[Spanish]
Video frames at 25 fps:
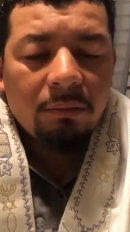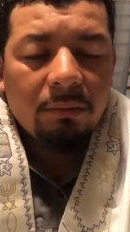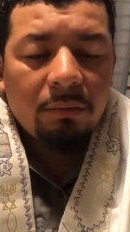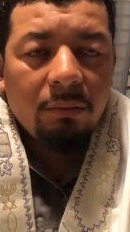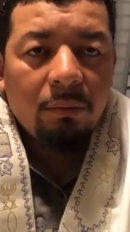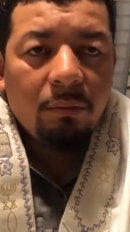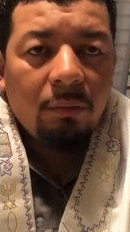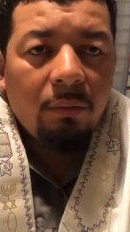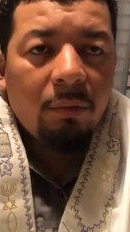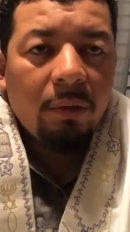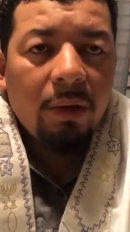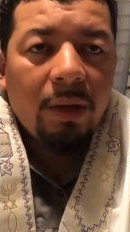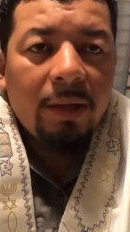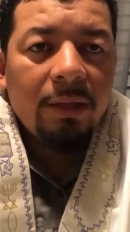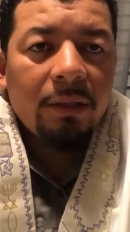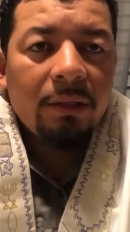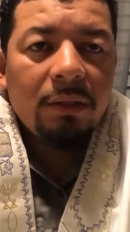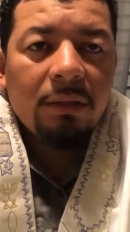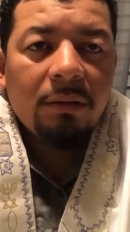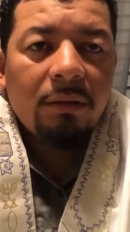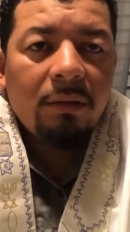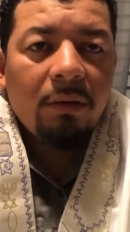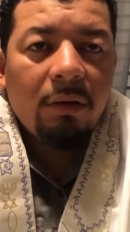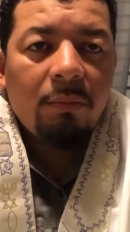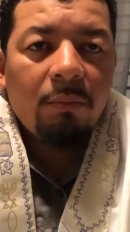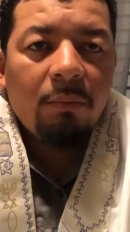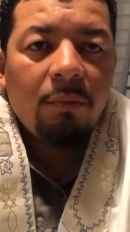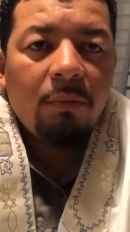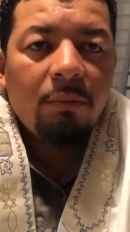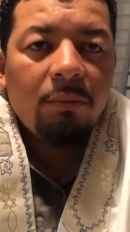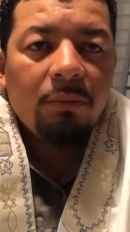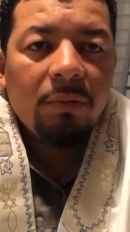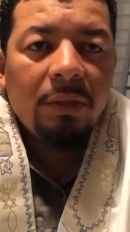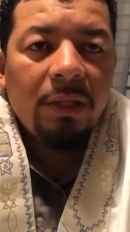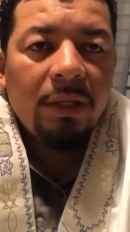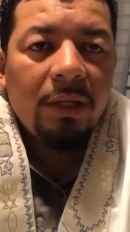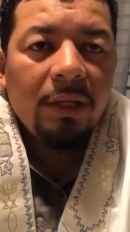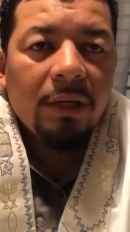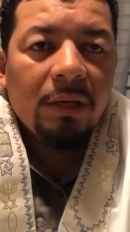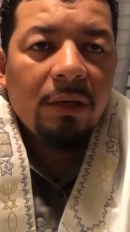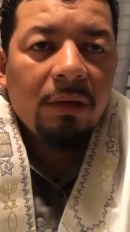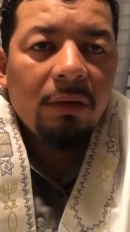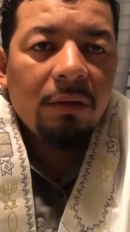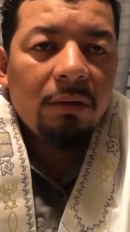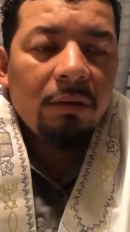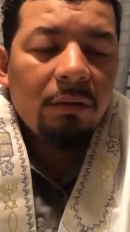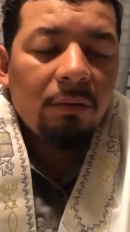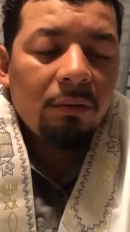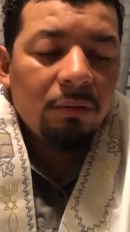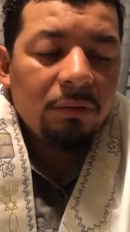no hay cómo unir
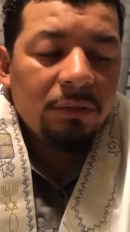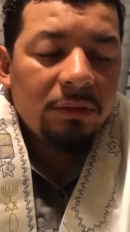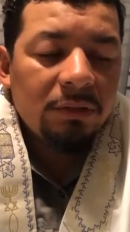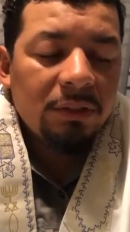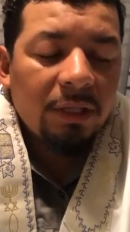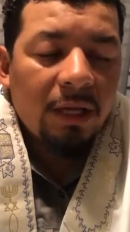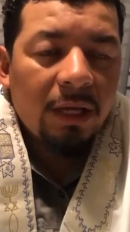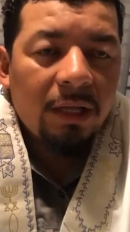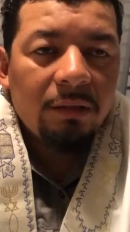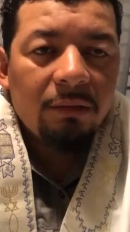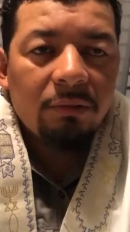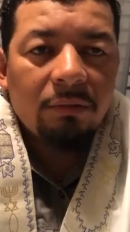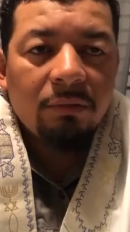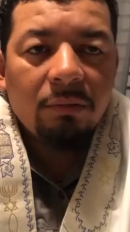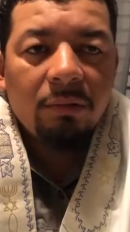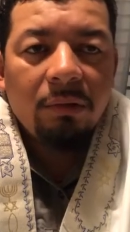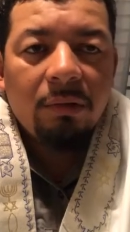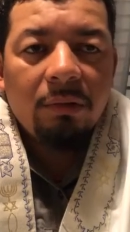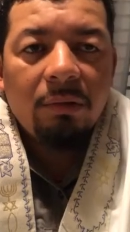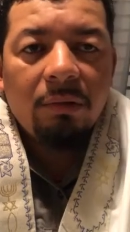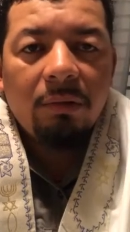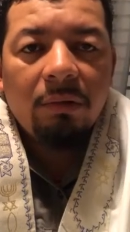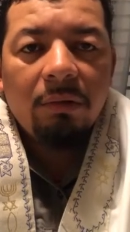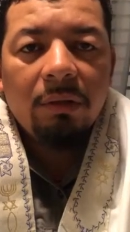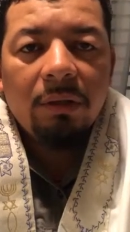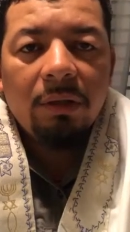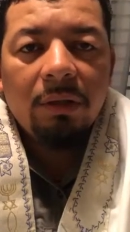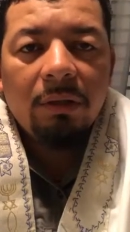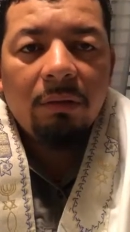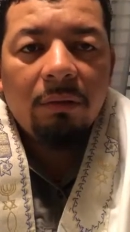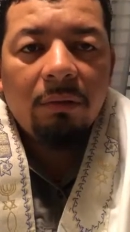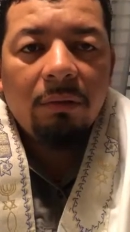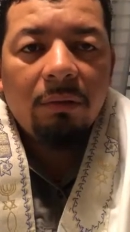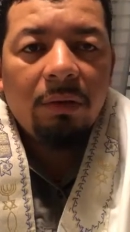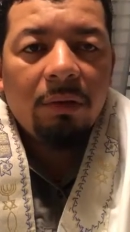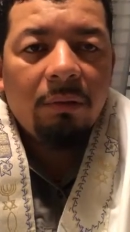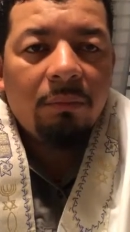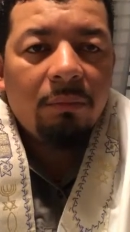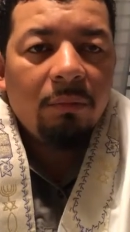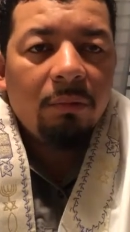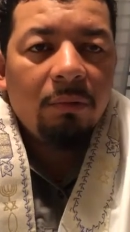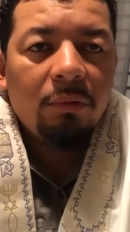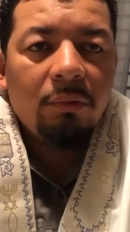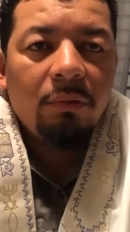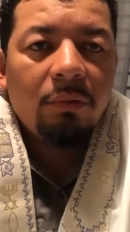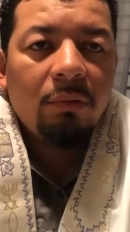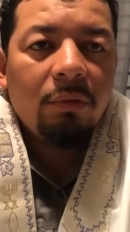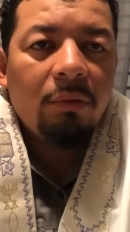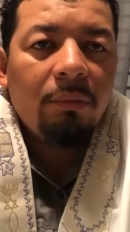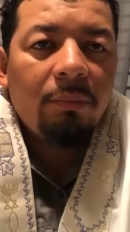lo santo y lo, y lo
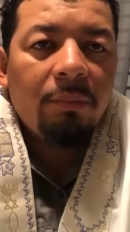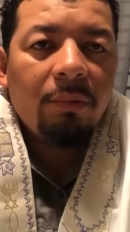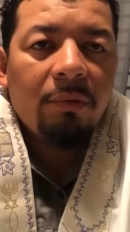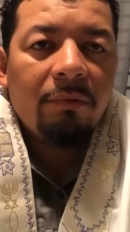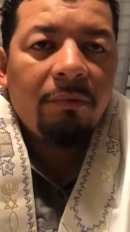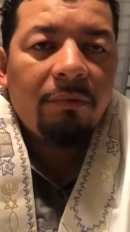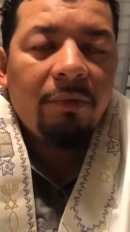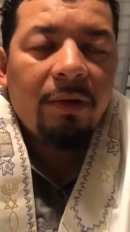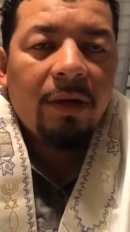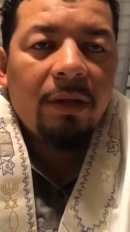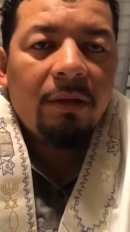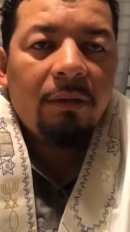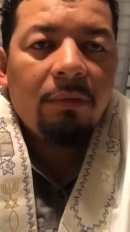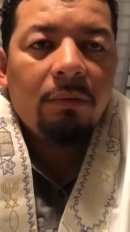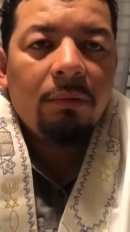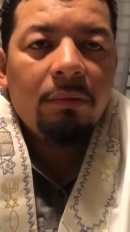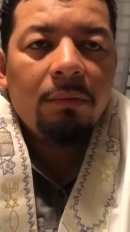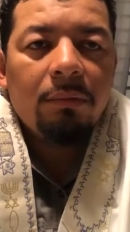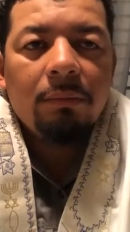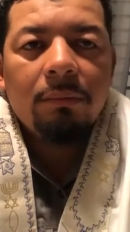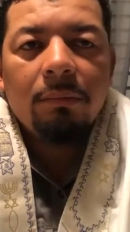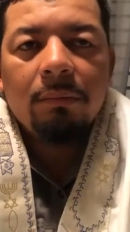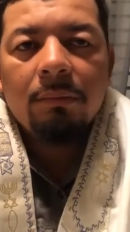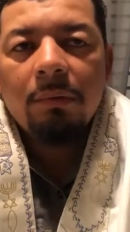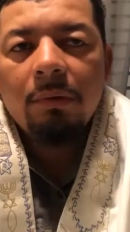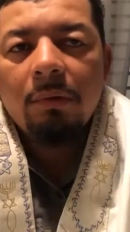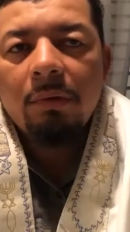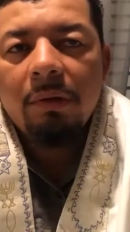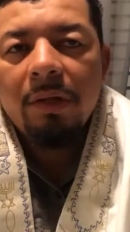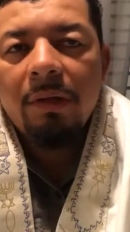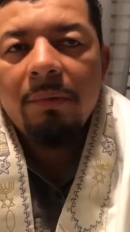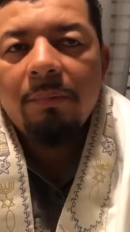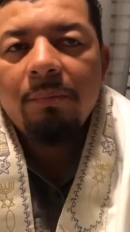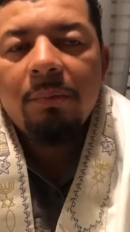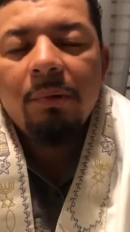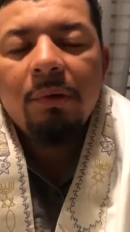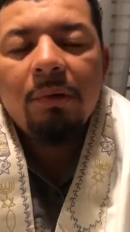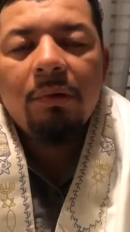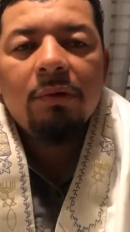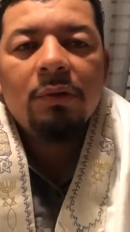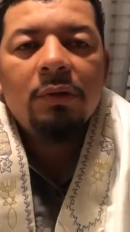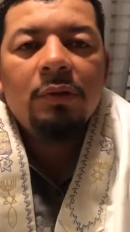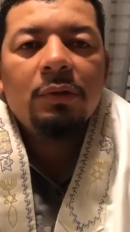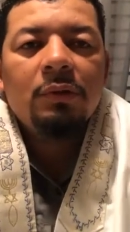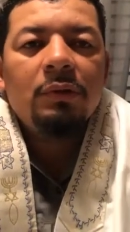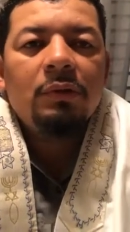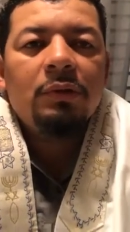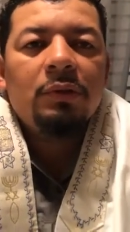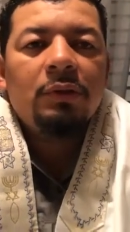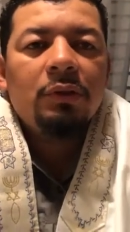inmundo, lo profano, lo limpio y lo
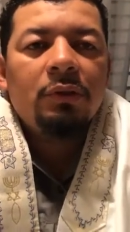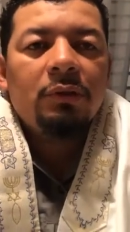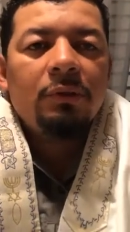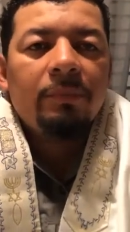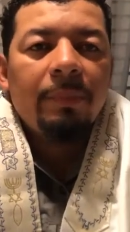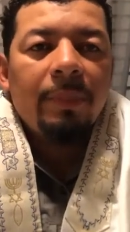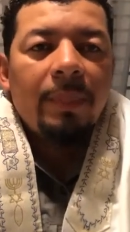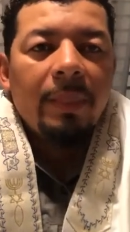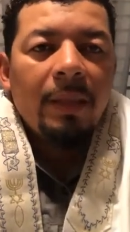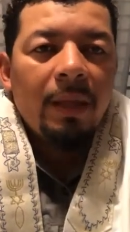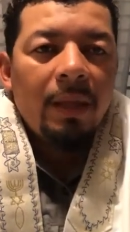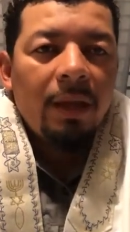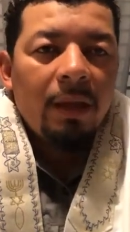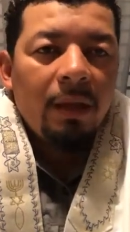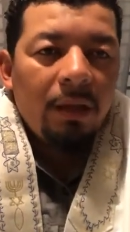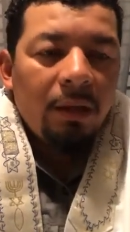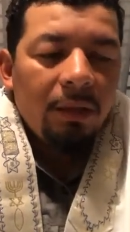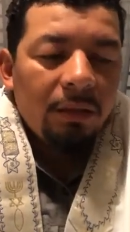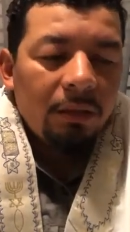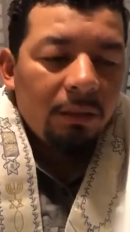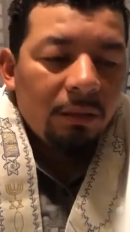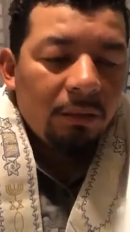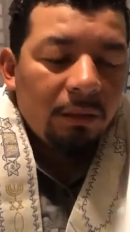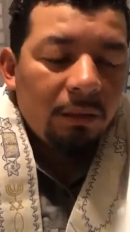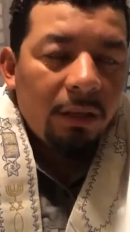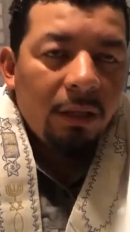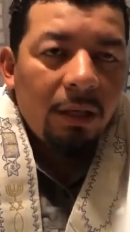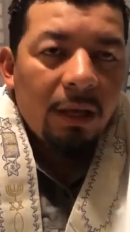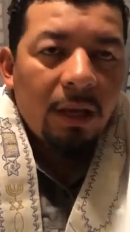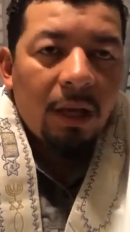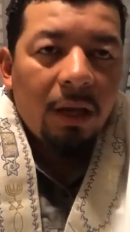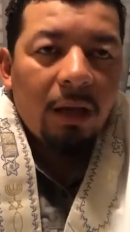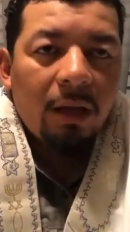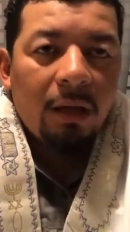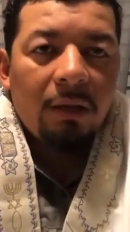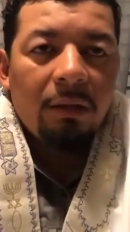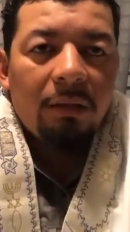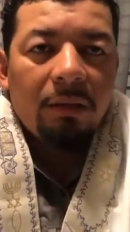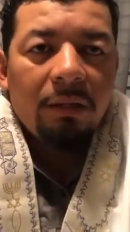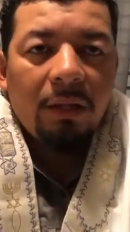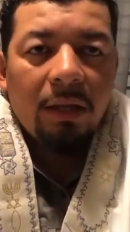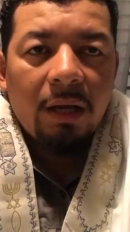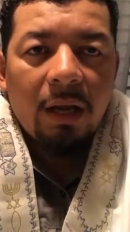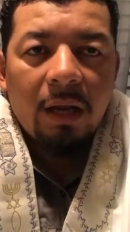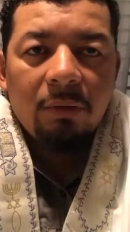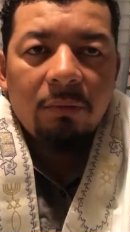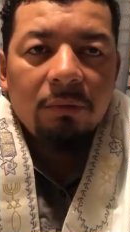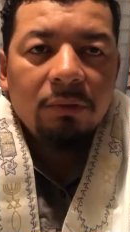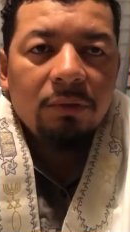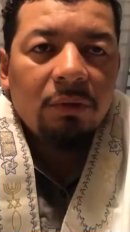sucio, ni la, ni
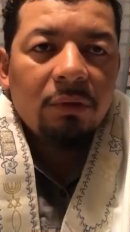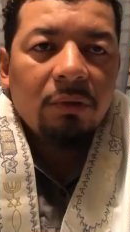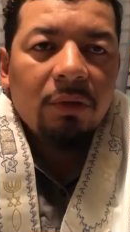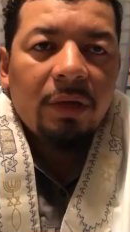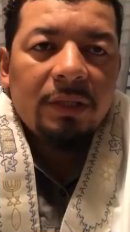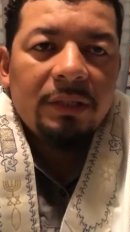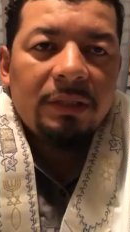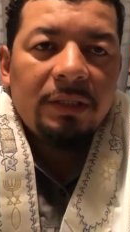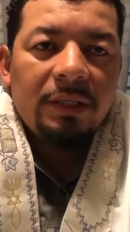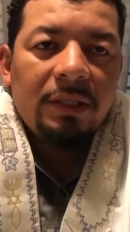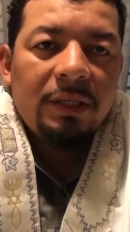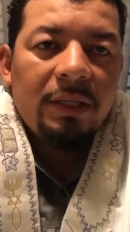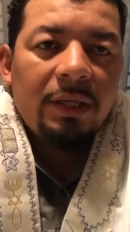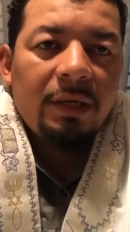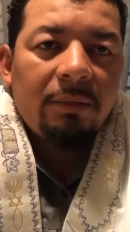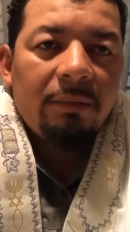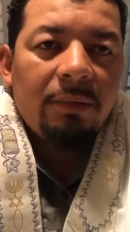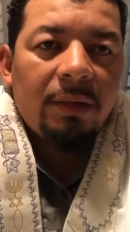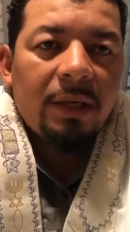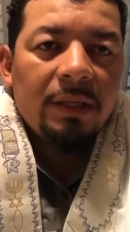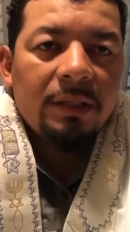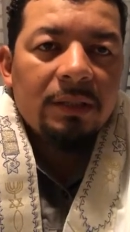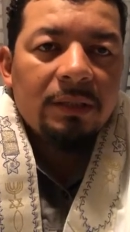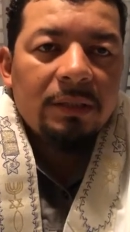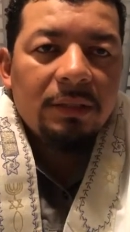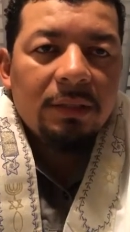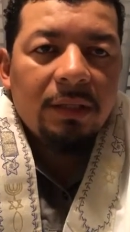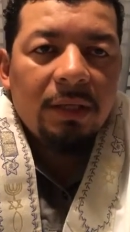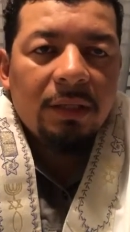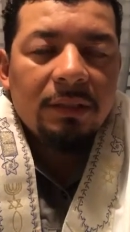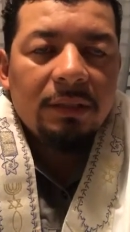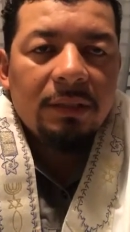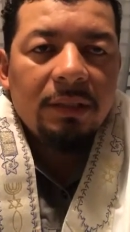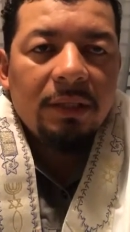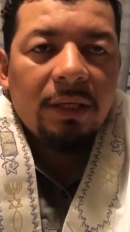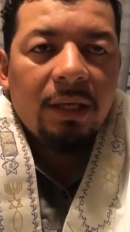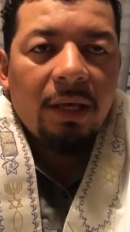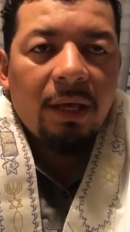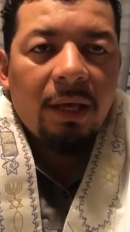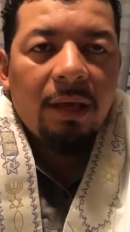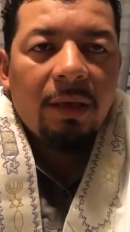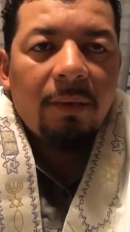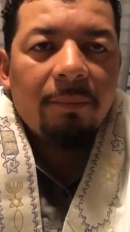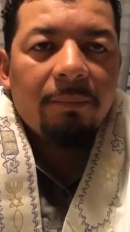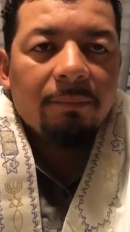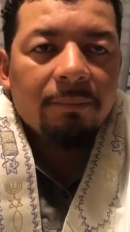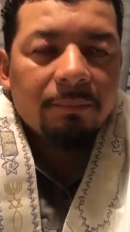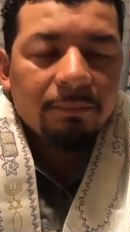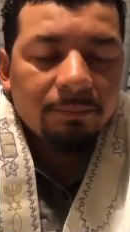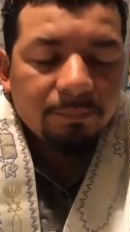la luz con las tinieblas. Así que